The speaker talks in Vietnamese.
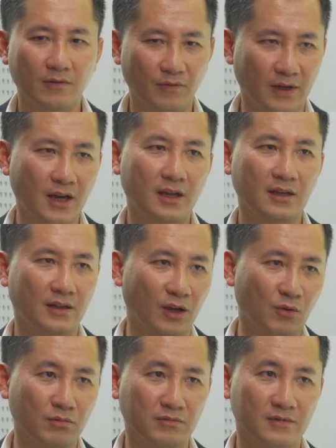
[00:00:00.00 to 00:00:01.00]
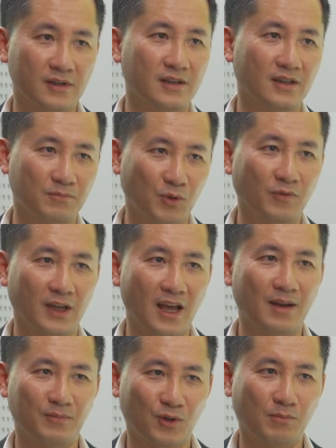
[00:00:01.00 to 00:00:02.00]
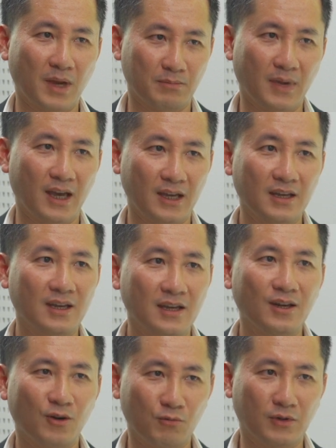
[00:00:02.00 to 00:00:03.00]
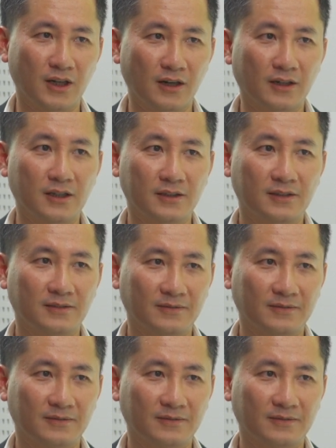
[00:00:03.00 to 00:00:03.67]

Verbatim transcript: về đây để cùng xây dựng một Việt Nam nó mạnh mẽ, hùng cường ừ. hơn.